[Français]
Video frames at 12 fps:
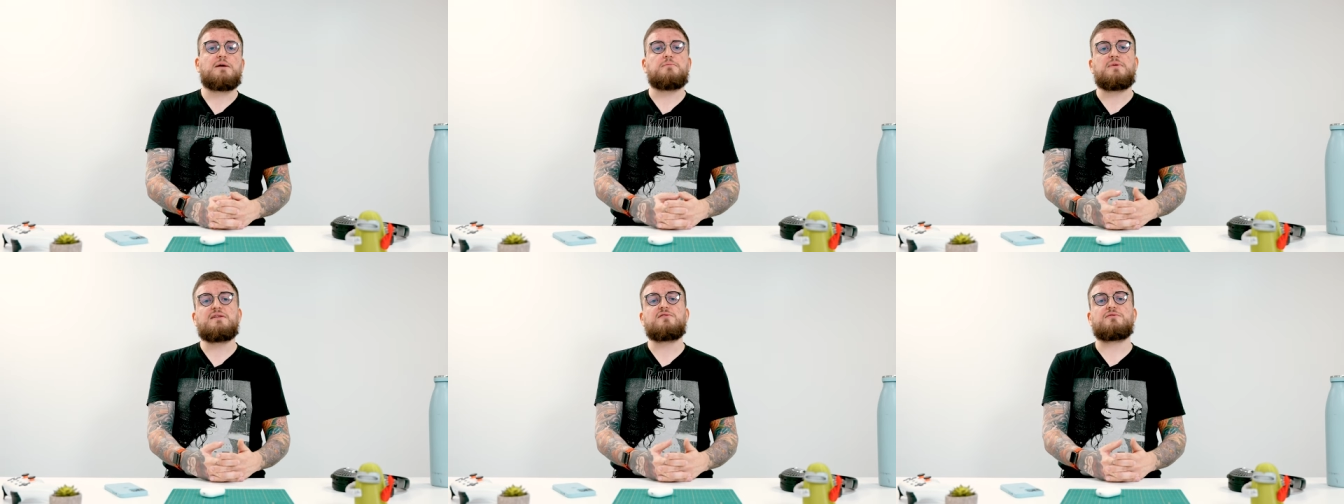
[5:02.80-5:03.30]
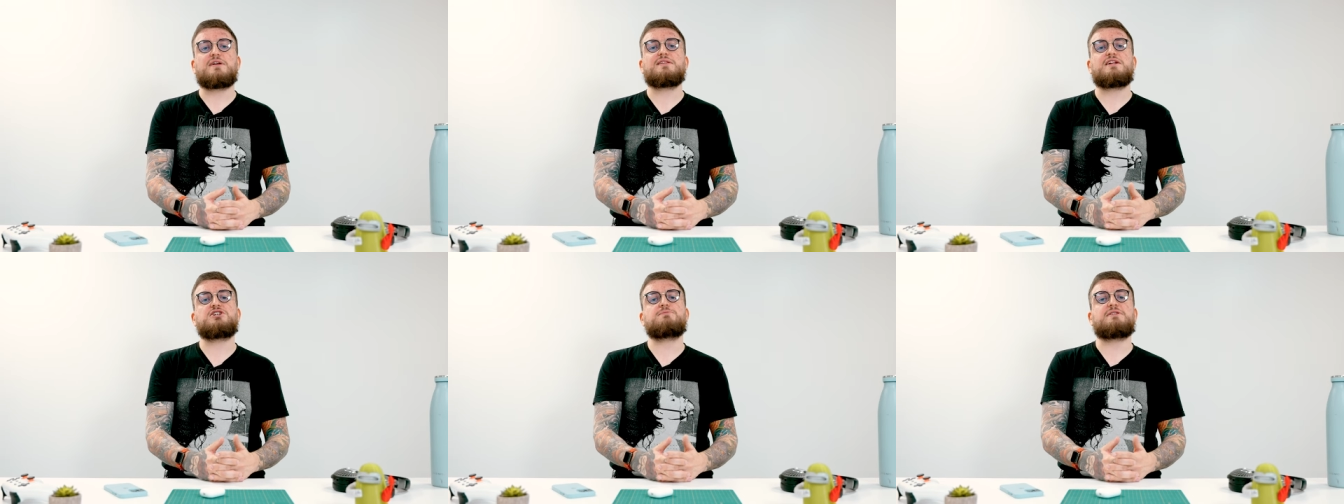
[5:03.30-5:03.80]
mais son
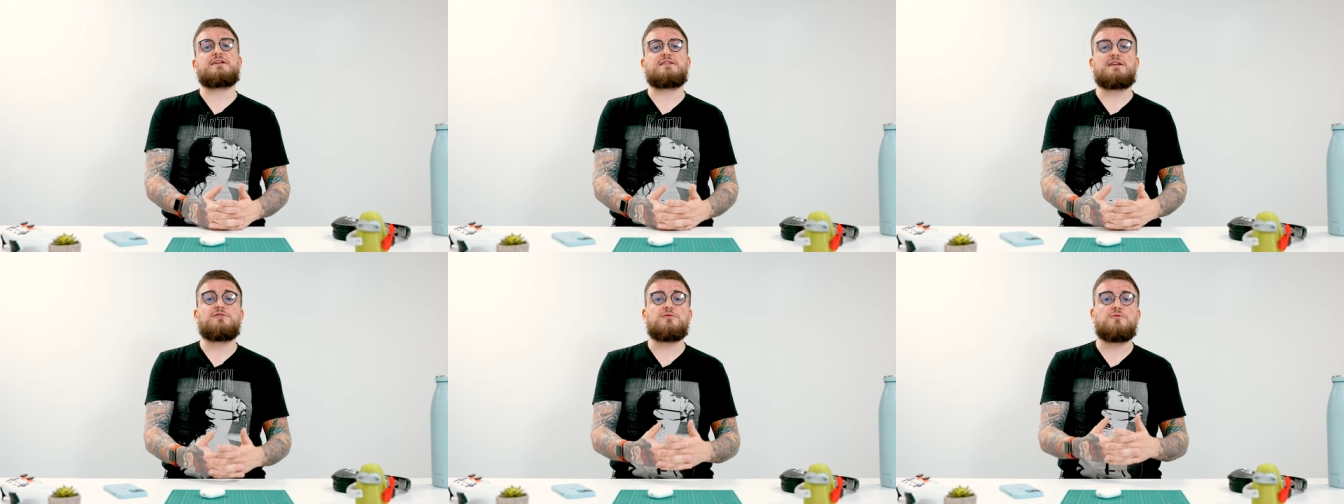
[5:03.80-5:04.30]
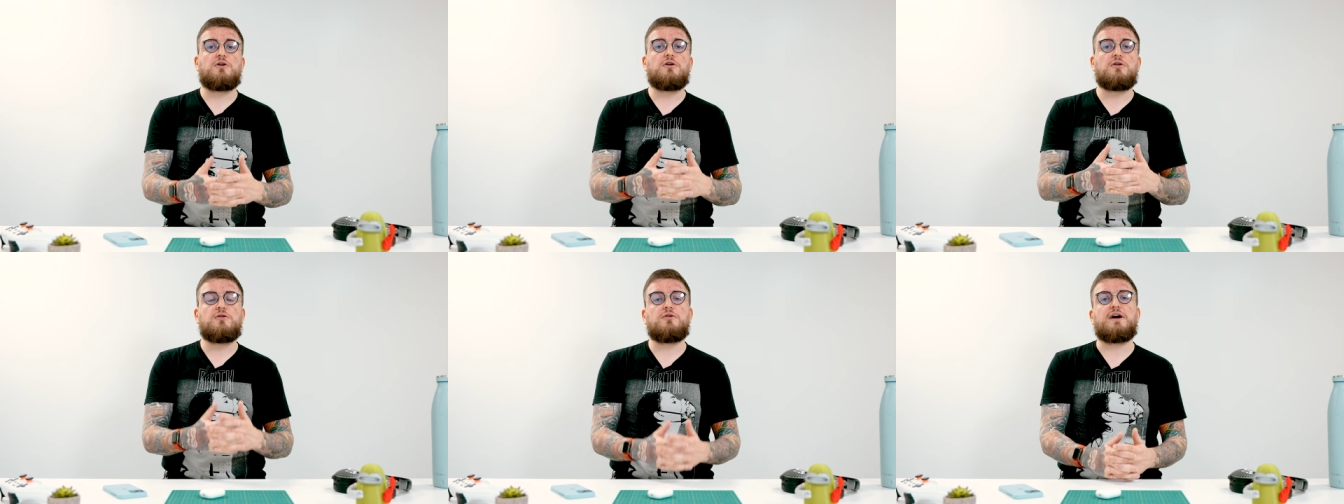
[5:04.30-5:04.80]
intelligibilité demeure
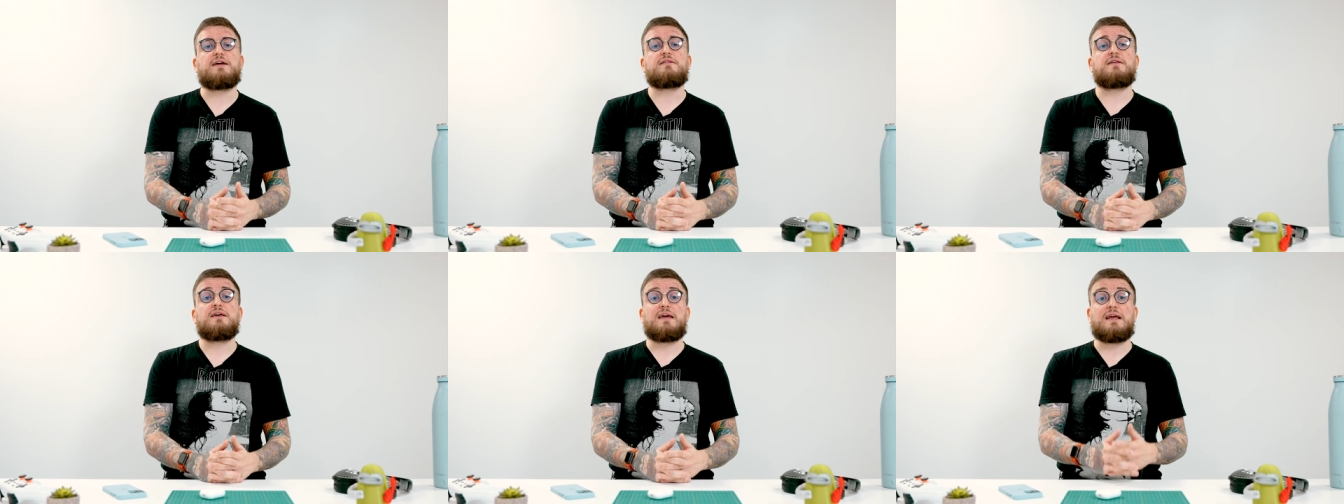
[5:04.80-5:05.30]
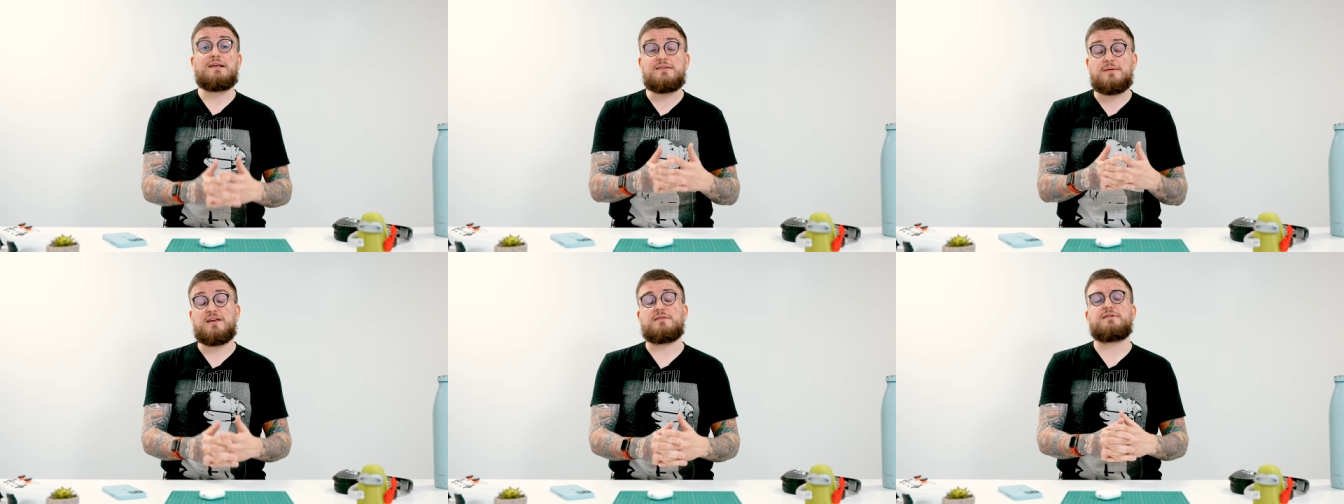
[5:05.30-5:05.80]
correcte et
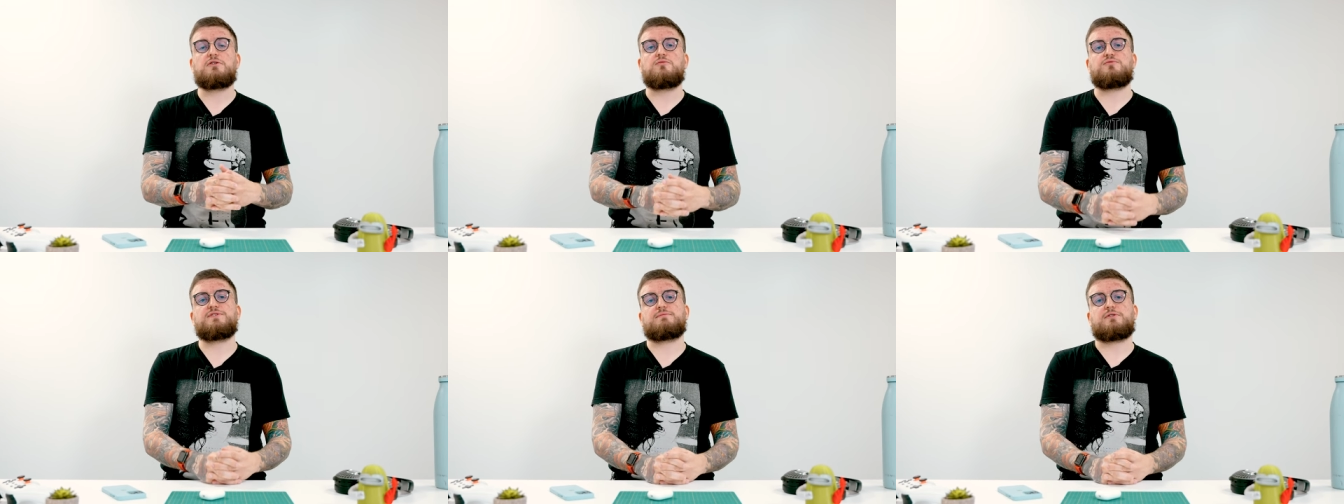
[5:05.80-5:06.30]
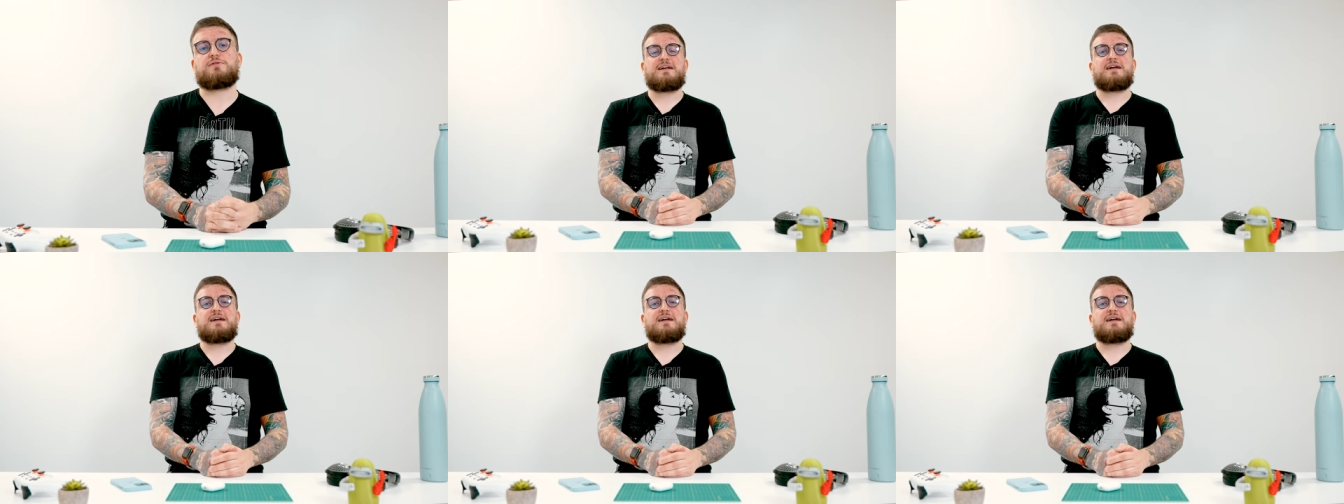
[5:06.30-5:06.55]
c'est bien ça le plus important.